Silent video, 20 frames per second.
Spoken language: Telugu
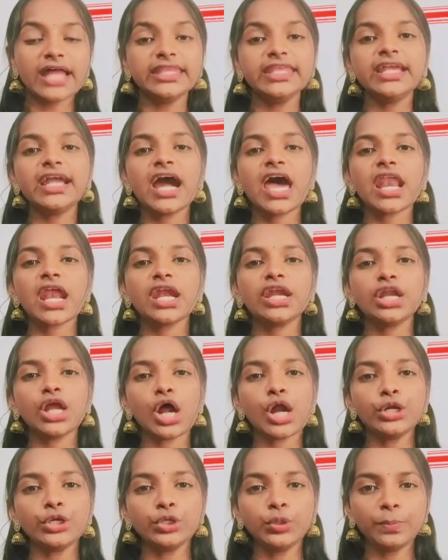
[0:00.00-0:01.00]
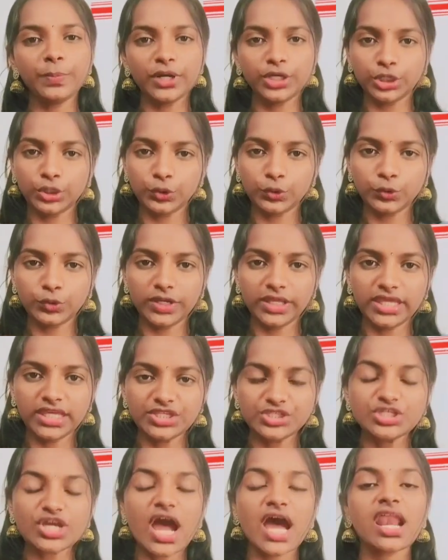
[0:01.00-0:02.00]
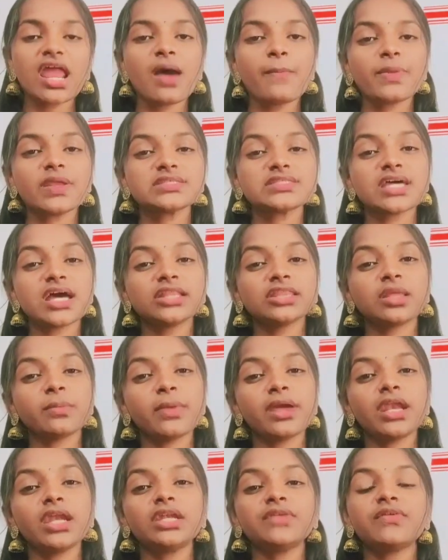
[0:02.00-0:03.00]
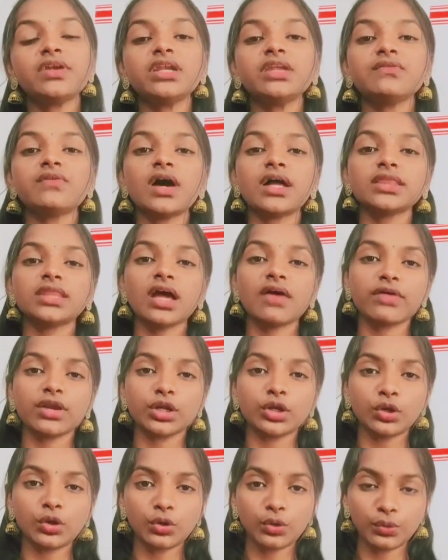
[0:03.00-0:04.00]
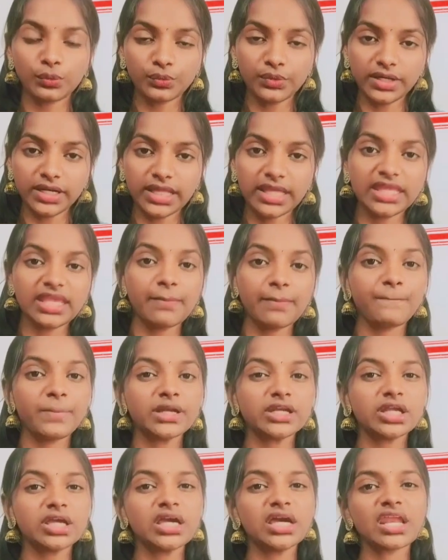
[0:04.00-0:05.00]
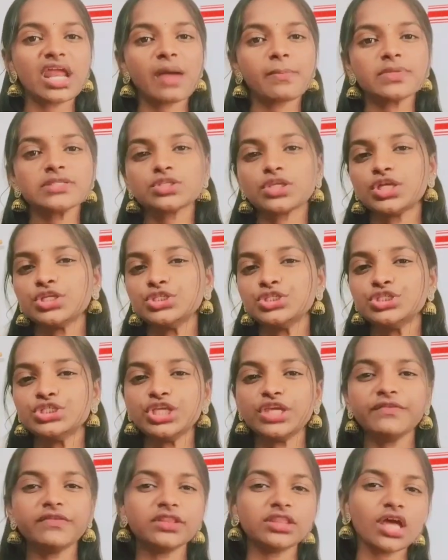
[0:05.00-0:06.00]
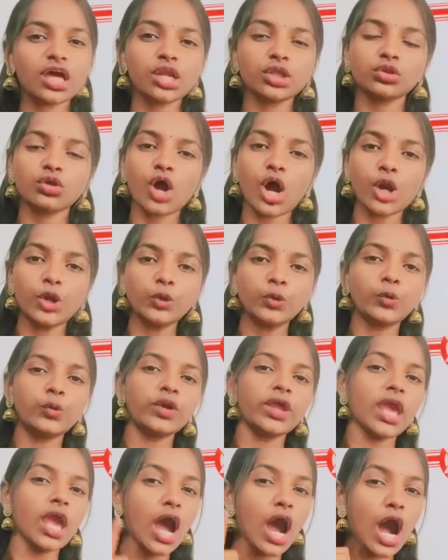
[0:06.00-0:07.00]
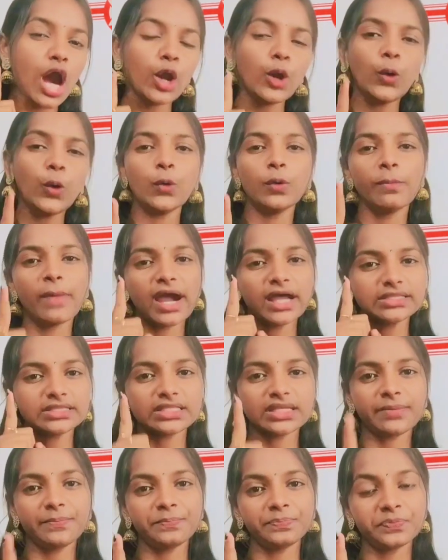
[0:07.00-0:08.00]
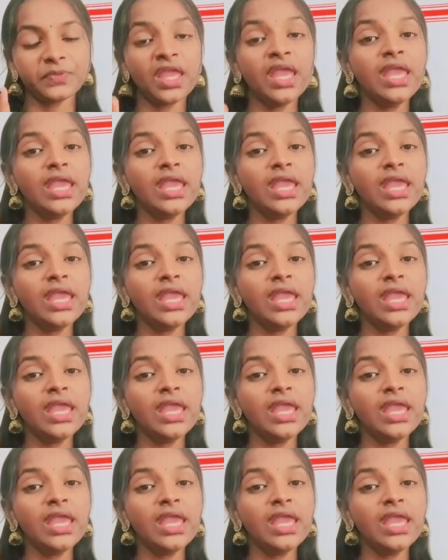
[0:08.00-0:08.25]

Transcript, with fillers: అధికారాన్ని అడ్డు పెట్టుకుని చాలా ప్రశాంతమైనటువంటి వాతావరణంలో ఉండే ఎప్పటం గ్రామస్తుల జీవితాలతో ఆడుకునే హక్కు మాత్రం